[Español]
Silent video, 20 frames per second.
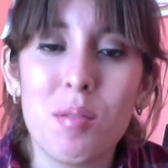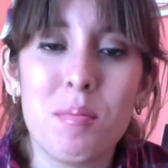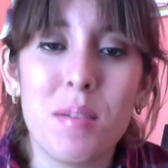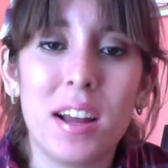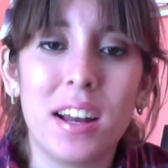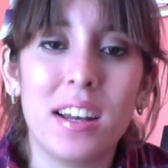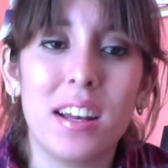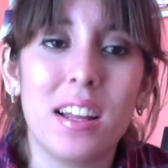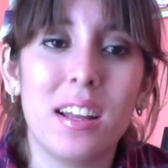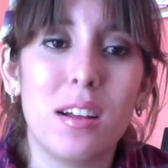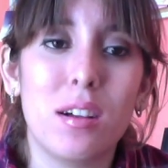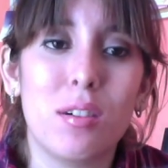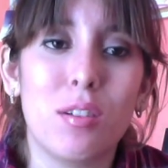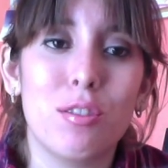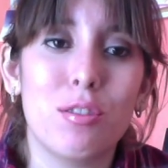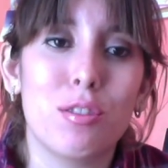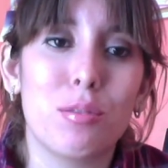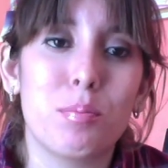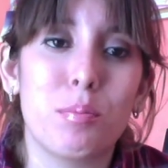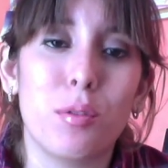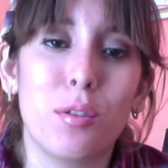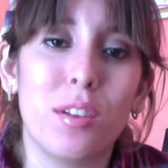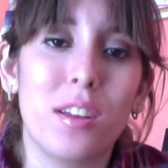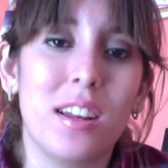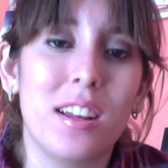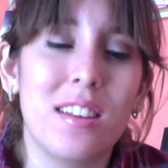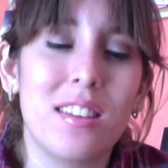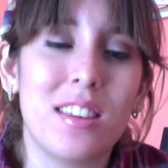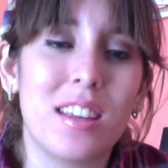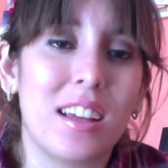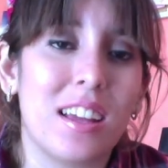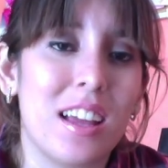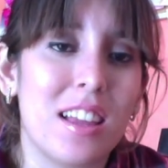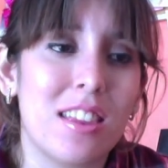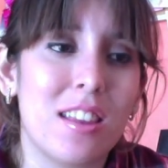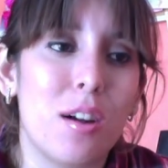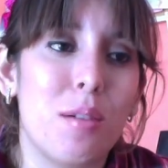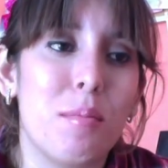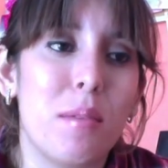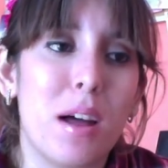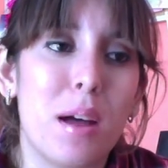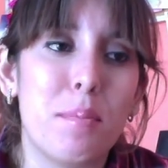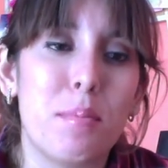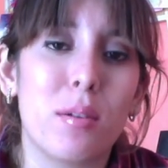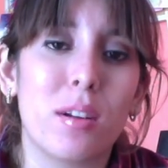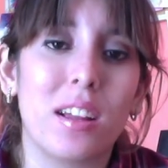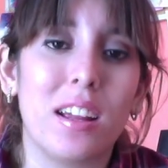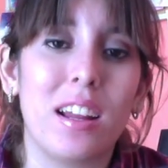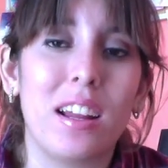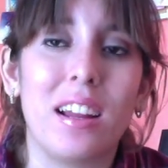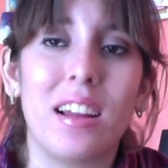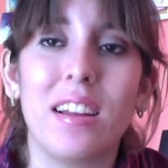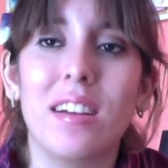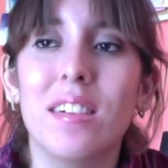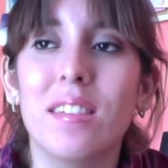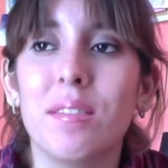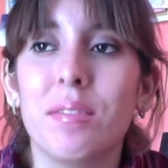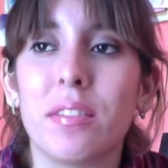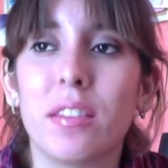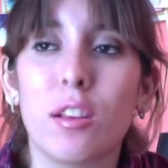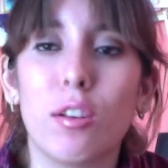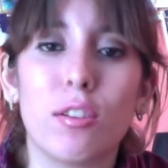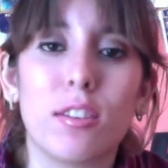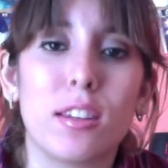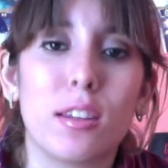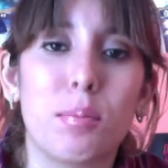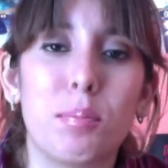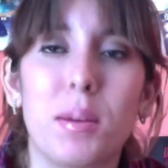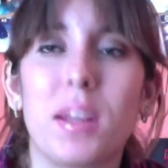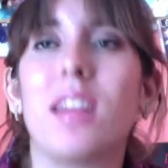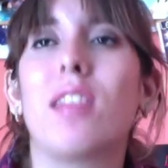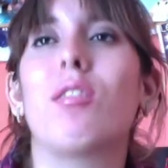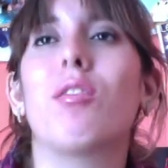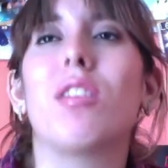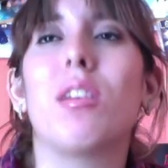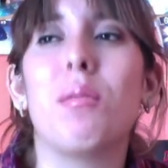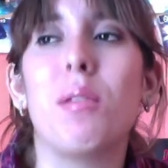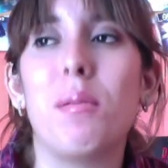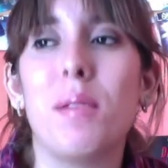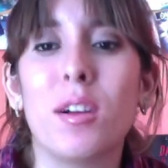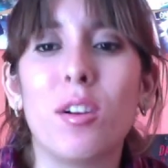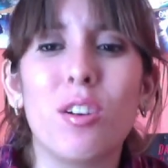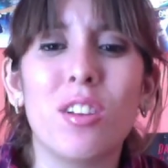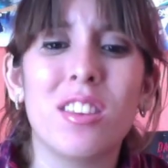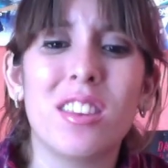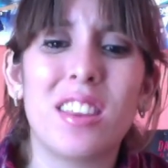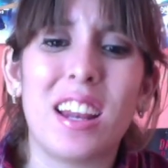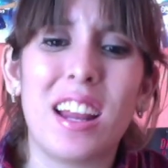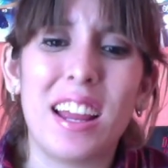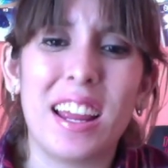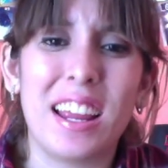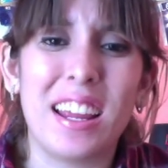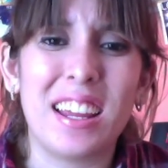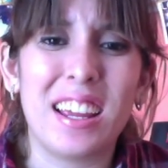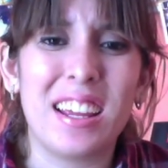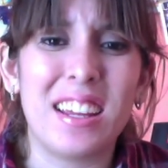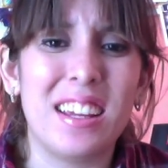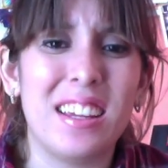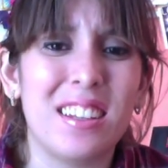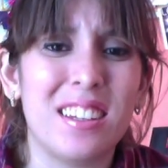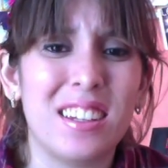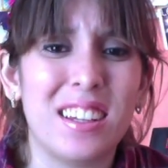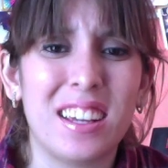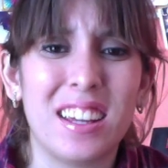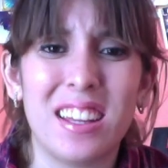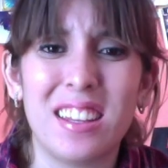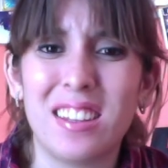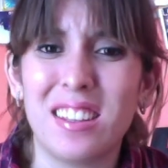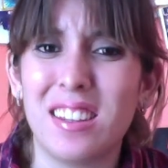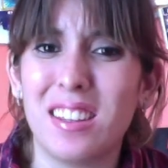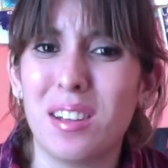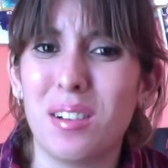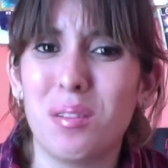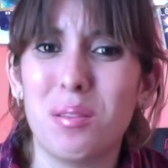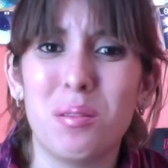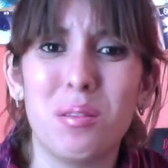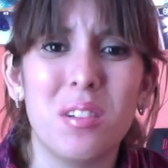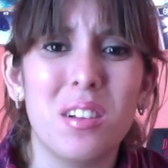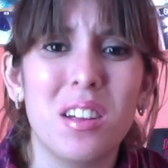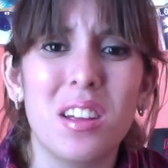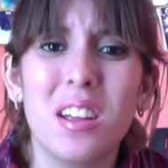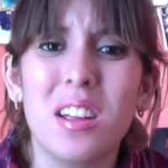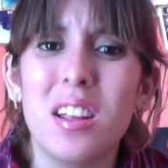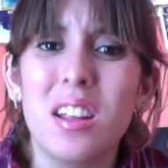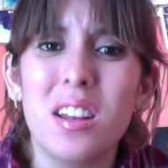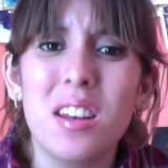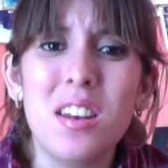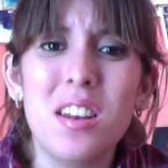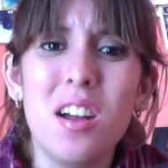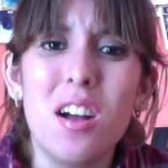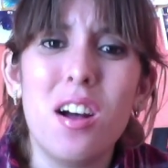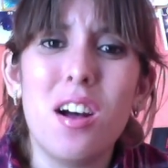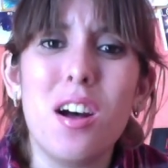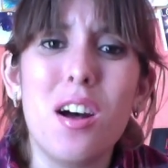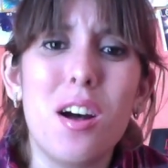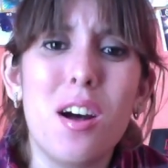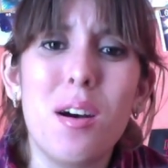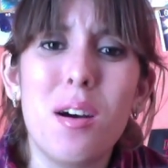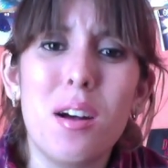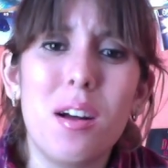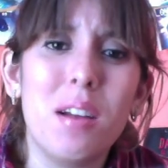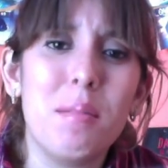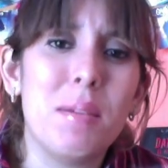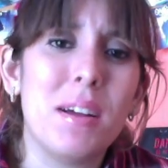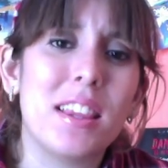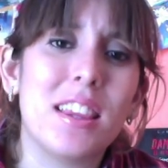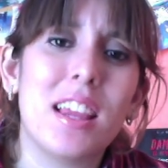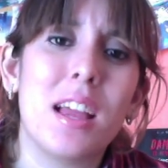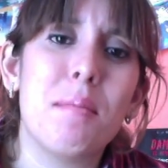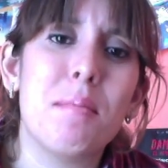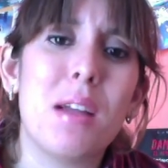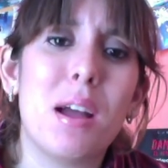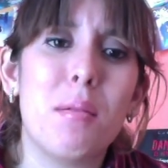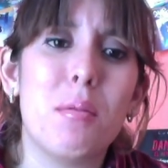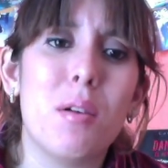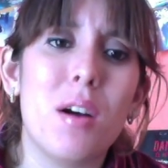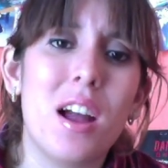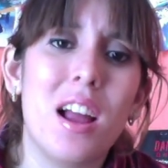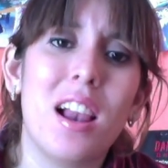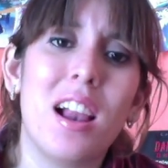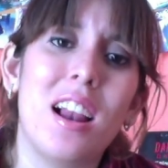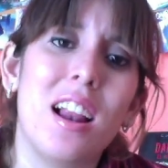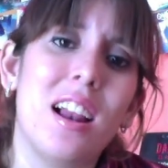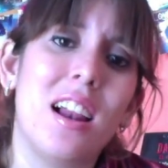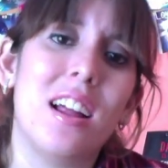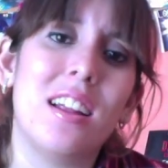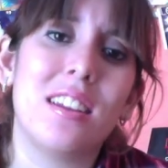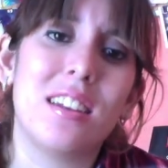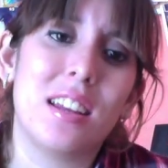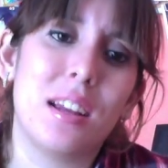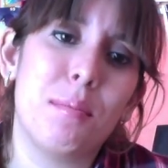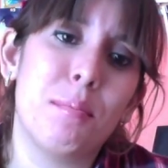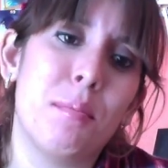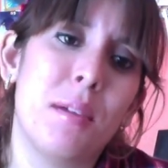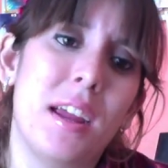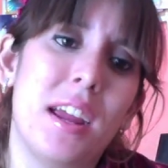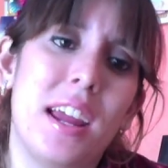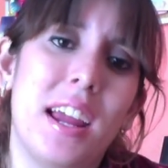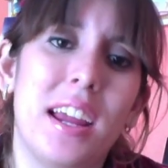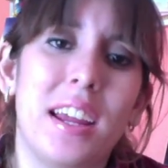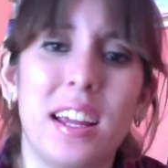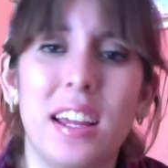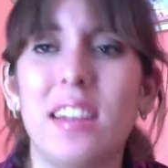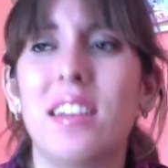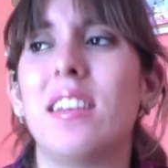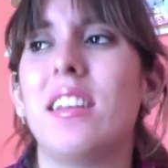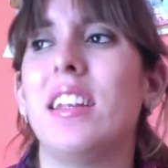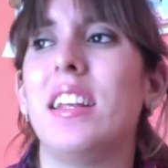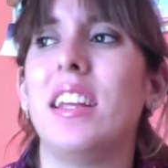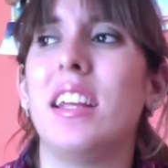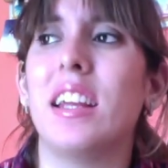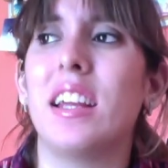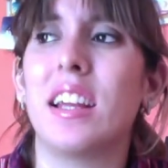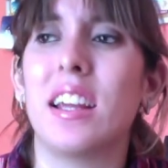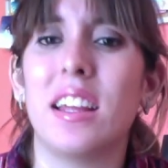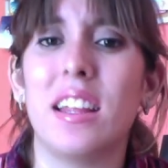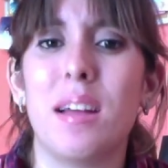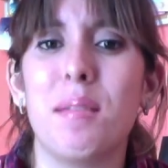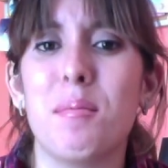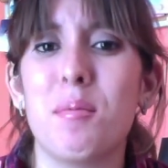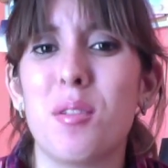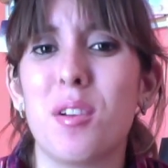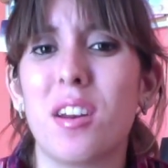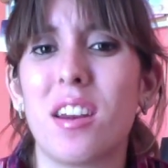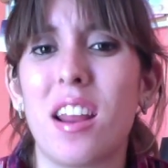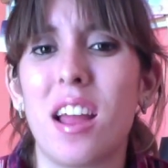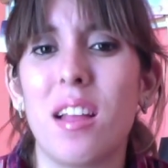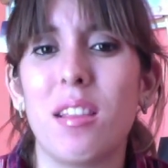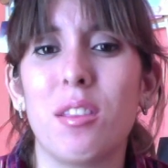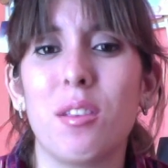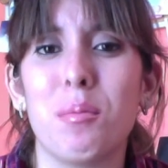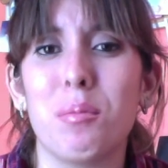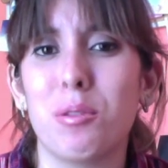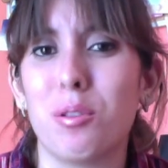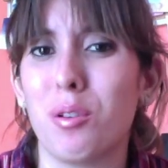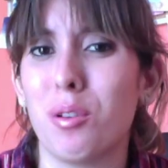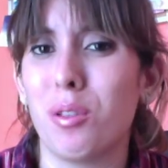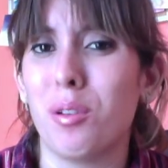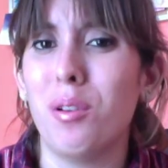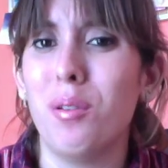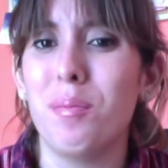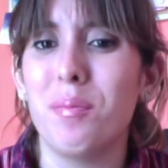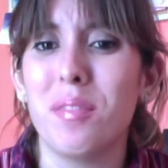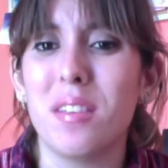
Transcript: humana con sus poderes se queda traumada porque los espíritus se vuelven contra ella y ella se queda así de un no, maté a mi abuela, la lastimé y así, queda muy random todo.